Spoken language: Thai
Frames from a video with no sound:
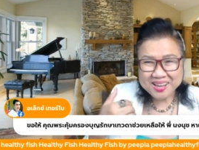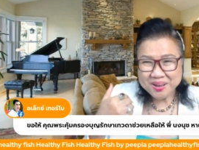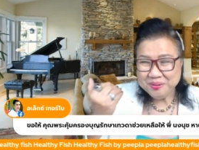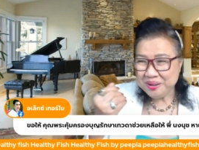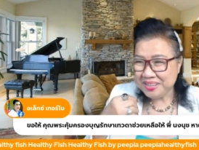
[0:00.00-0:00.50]

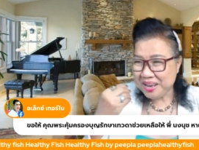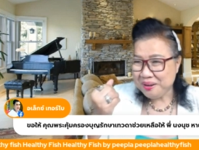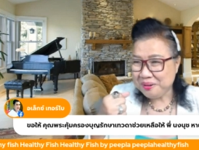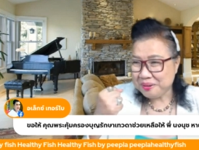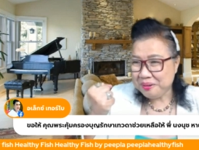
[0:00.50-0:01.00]
หัวใจรั
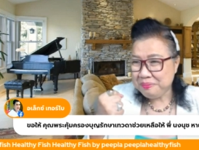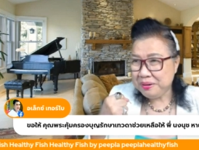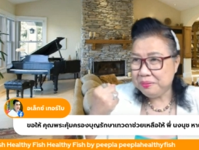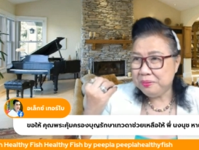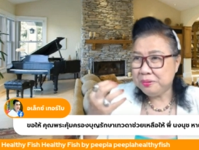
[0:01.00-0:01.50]
วๆให้พี่น
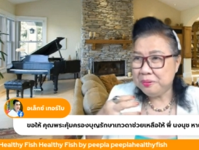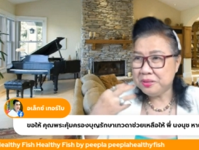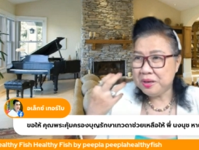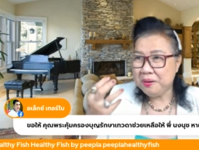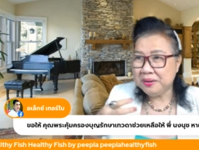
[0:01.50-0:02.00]
งนุชทุก
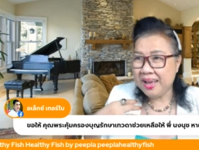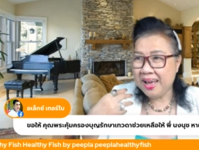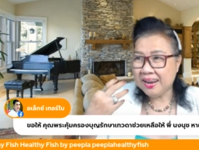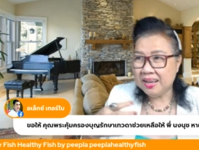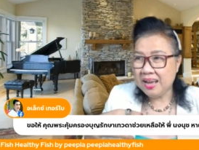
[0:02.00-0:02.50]
ช่องทาง
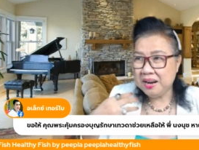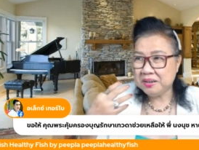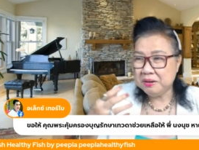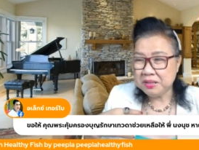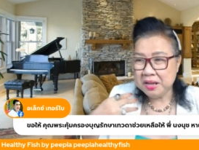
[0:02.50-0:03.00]
นะคะ
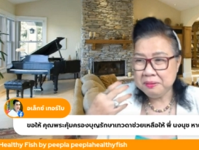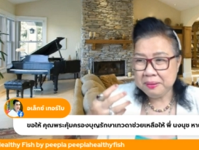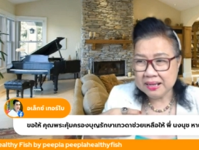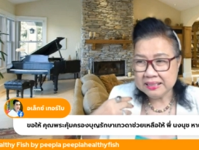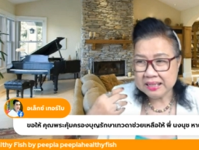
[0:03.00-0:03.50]
เราจะให้พ
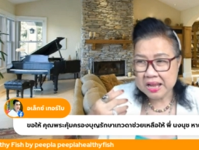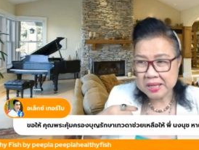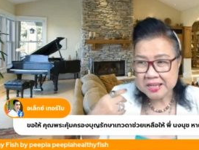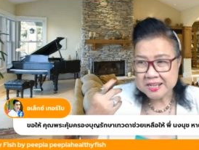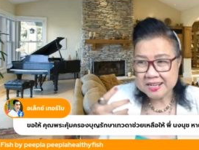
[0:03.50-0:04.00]
ลังใจ
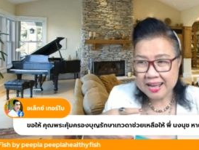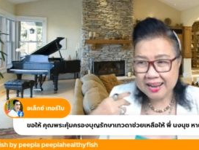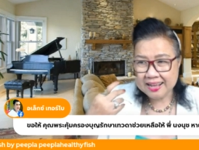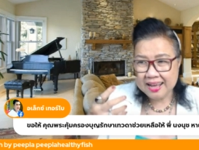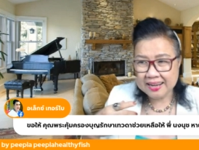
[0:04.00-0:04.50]
ซึ่งกัน
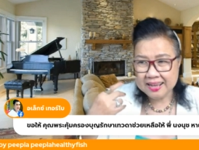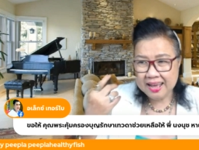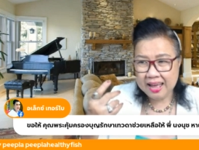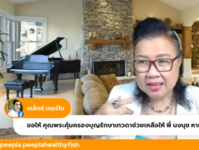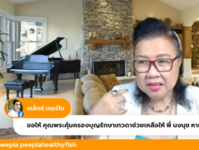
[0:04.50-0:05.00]
และกันค่ะ
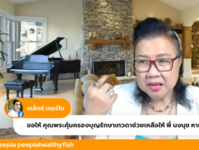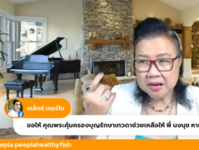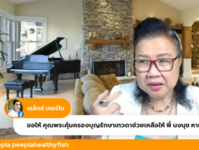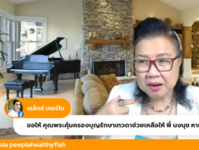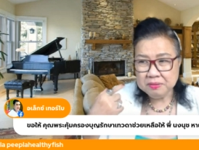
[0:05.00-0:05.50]

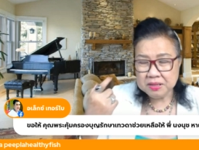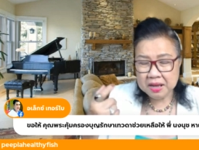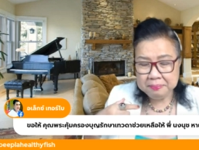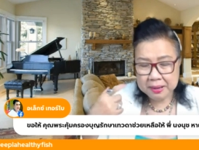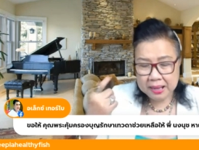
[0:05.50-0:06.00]
เราจะให้
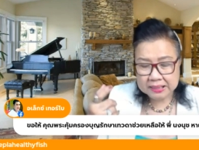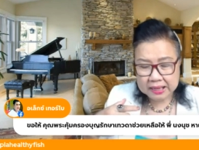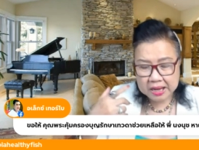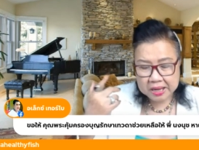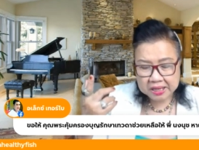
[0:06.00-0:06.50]
พลังใจ
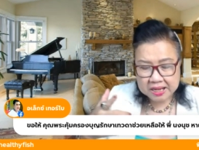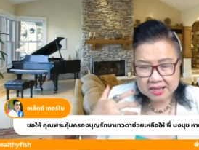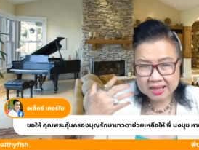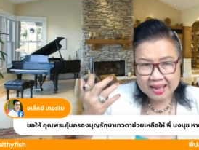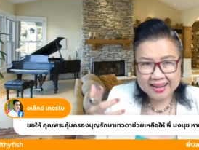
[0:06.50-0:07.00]
ซึ่ง
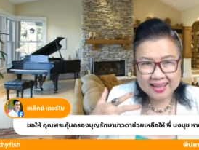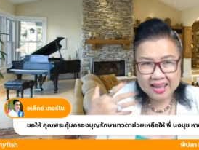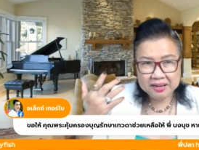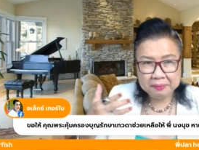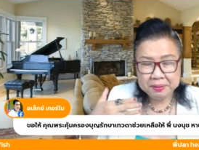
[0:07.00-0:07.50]
กันและกัน
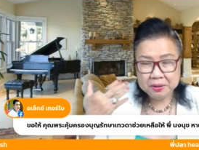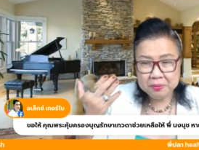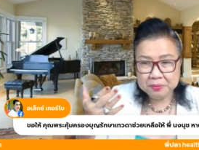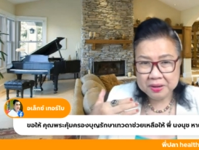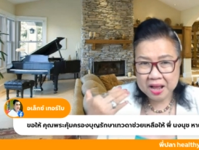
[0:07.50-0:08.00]
นะพี่น้อง
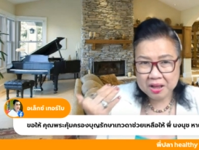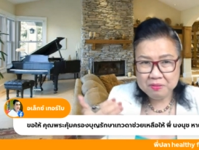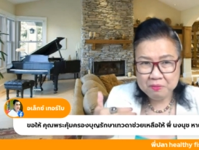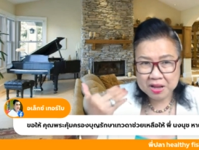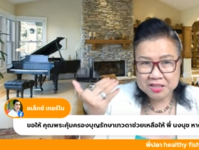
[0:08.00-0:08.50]
นุชหาย
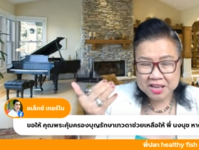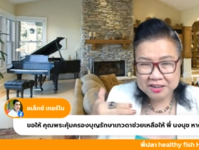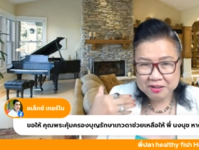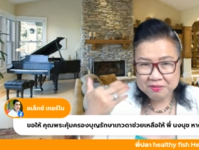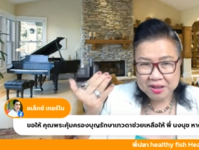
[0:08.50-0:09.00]
ไวๆเช่น
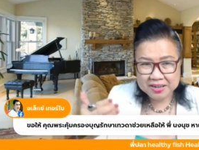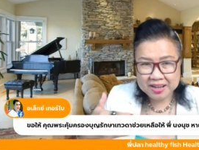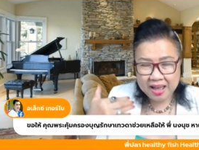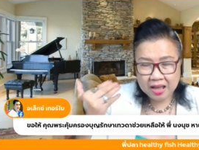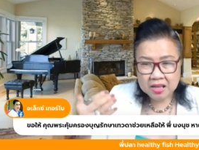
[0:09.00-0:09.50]
เดียวกันค่ะ